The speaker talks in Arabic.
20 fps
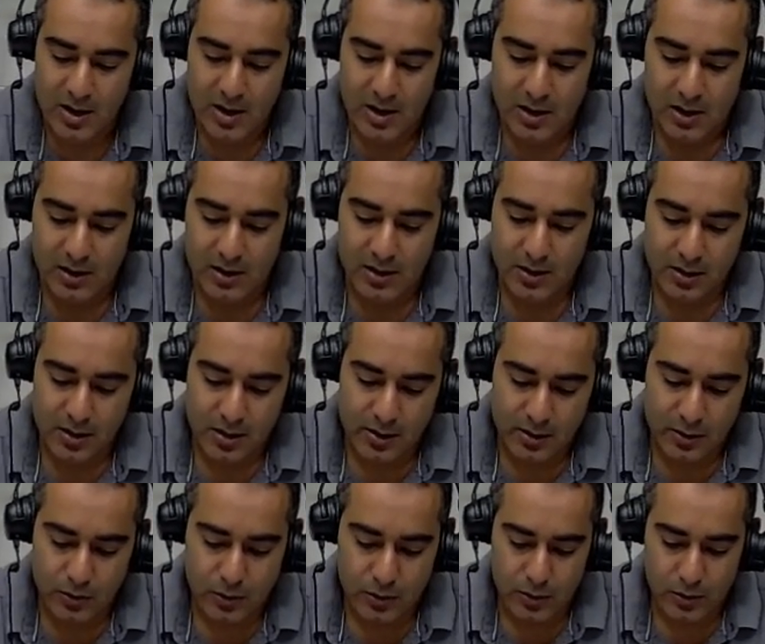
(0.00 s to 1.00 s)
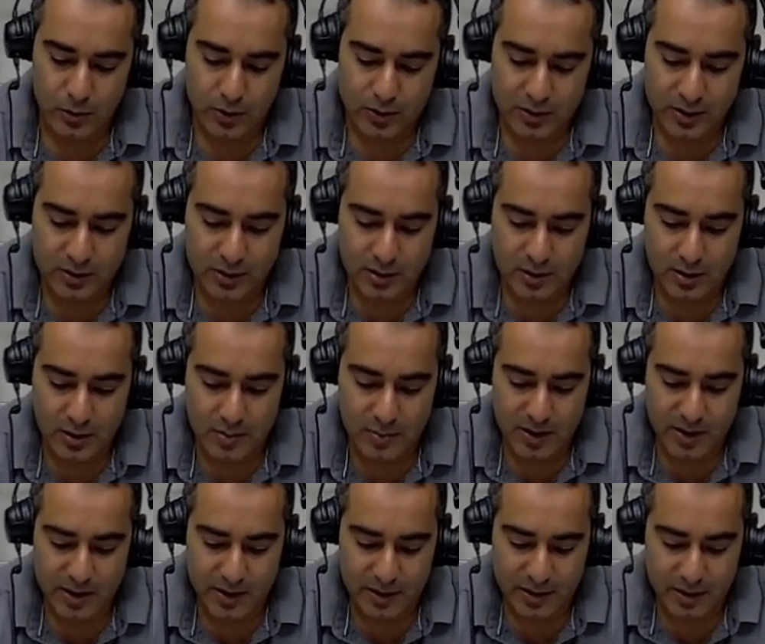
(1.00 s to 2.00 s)
يقنا اللي كل وضد
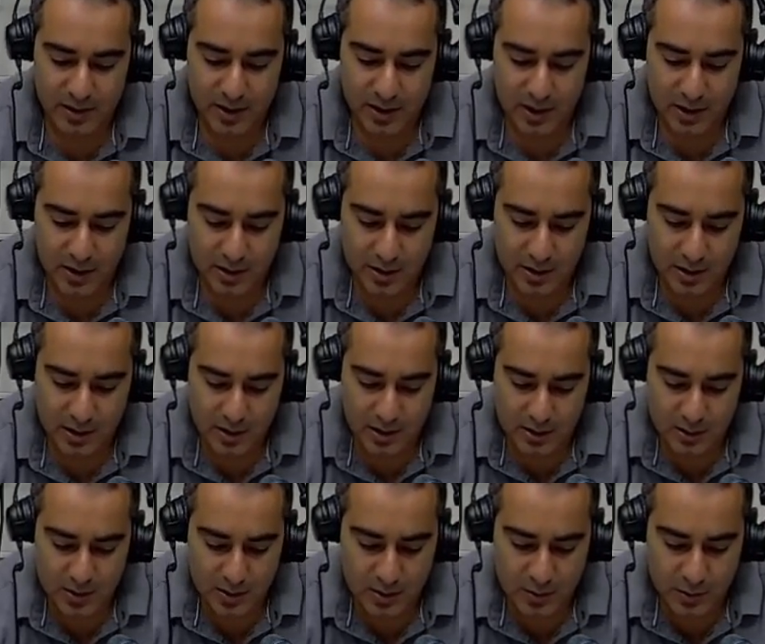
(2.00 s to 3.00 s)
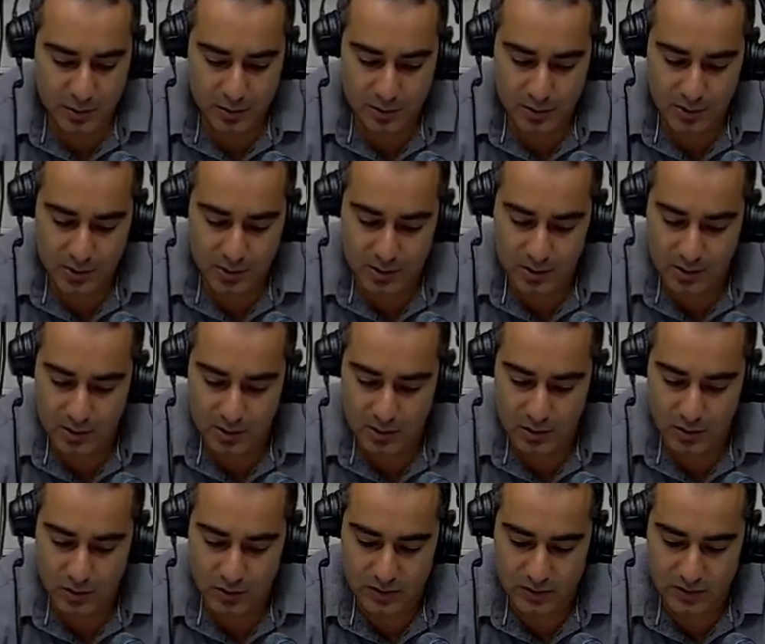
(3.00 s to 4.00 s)
بريان دات بونور
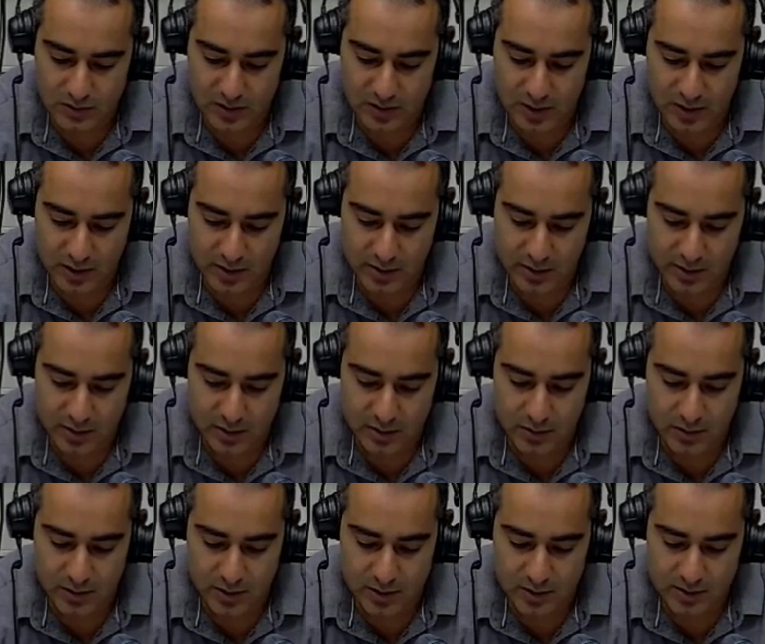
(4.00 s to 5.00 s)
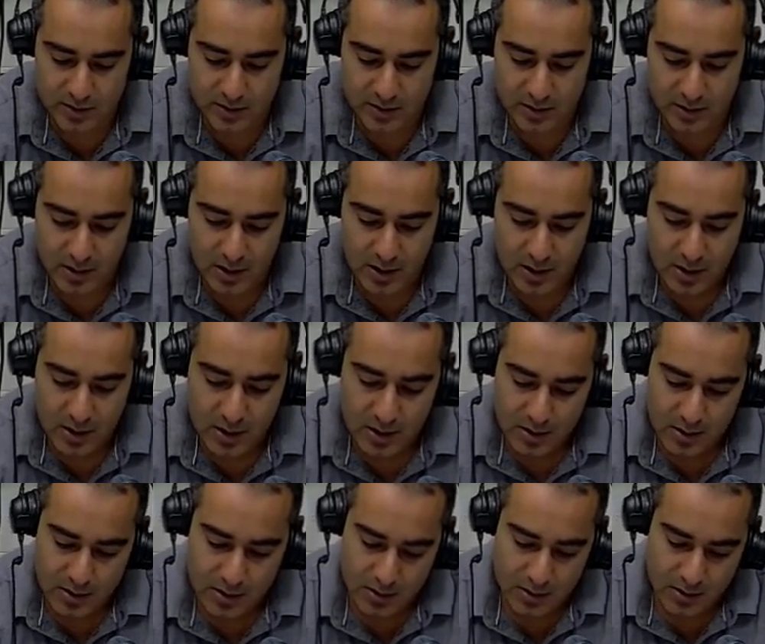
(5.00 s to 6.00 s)
دو توسع كولات ولا
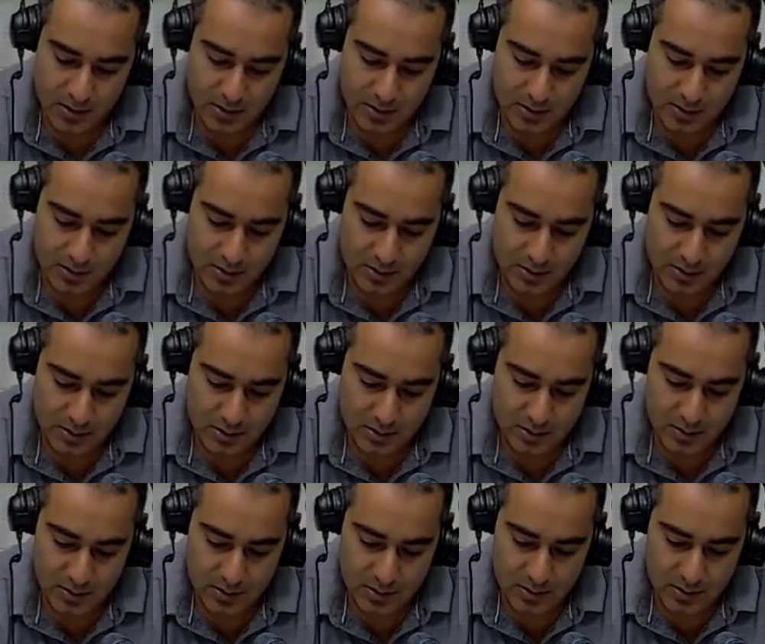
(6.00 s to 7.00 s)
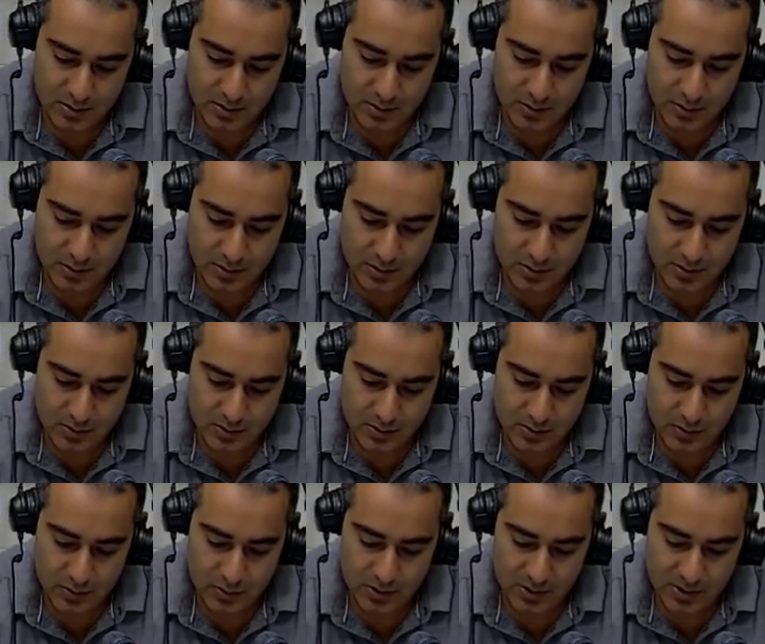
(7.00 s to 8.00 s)
آه،
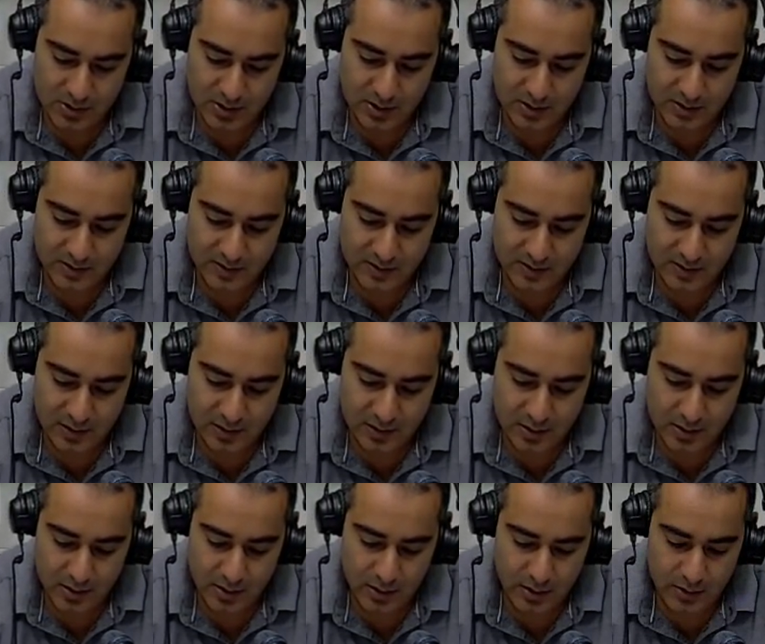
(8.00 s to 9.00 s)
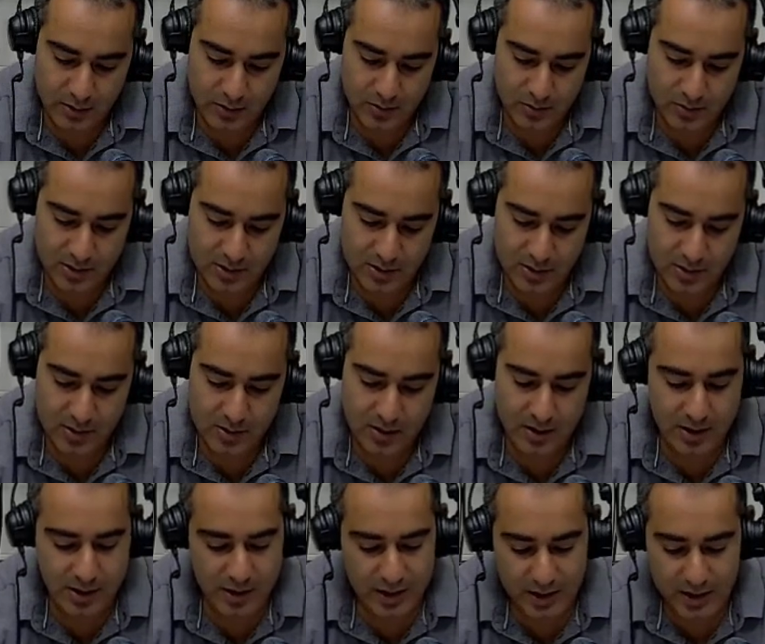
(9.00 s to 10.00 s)
تورني نستين النقصومات د
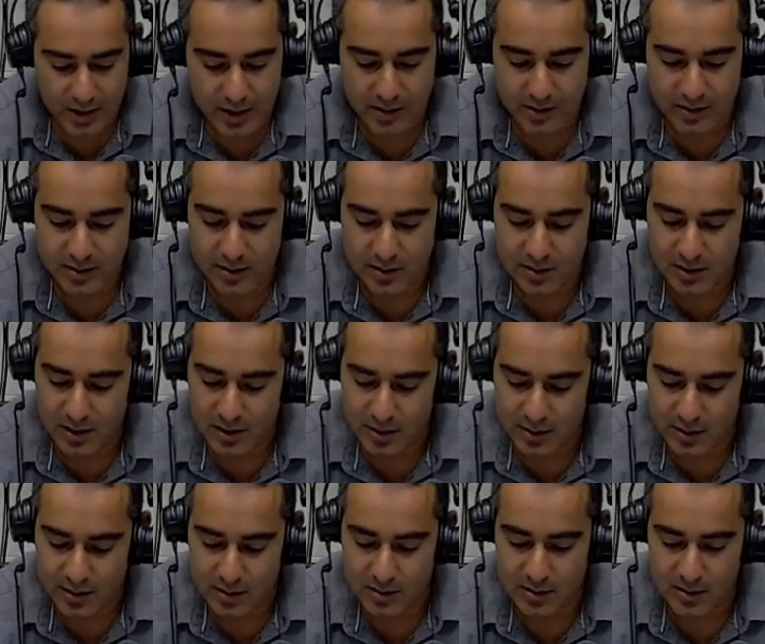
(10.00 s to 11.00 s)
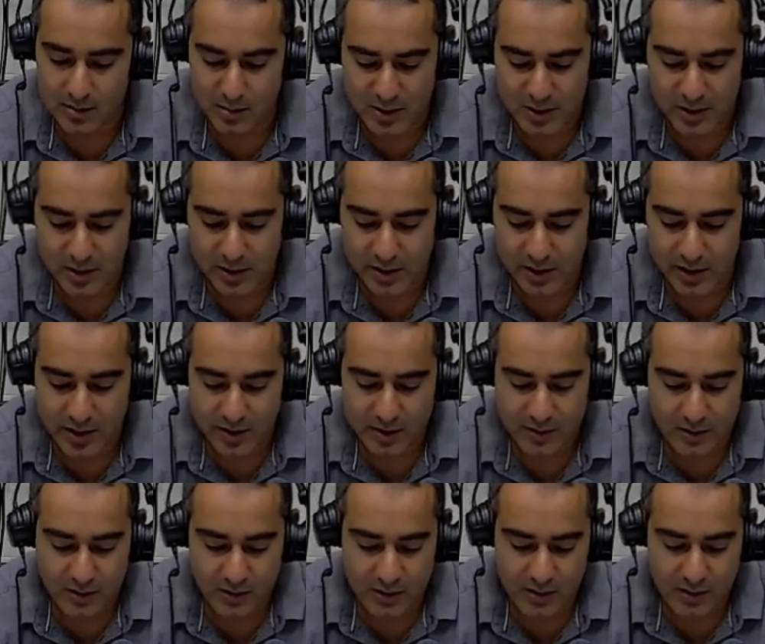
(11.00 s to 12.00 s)
القرارة دي تغردي تدمت لي
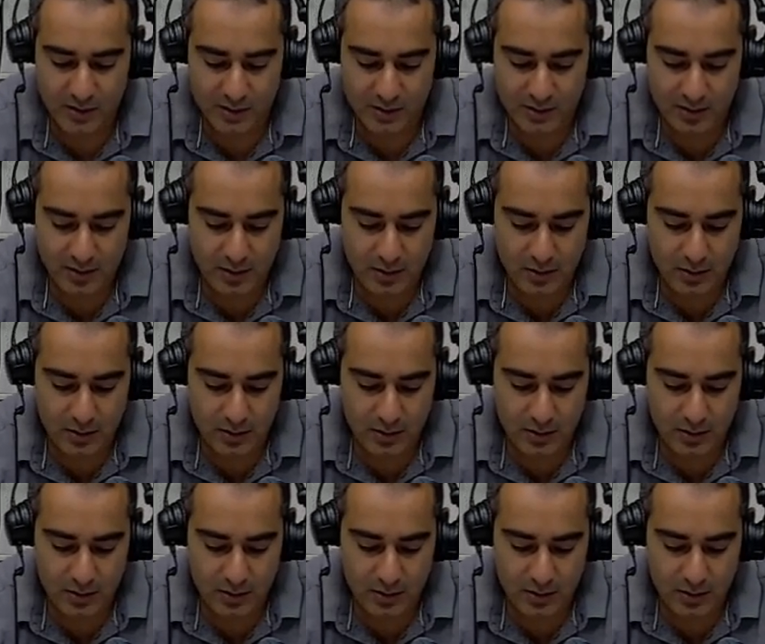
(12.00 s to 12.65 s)
ليأس فهاد نتسليك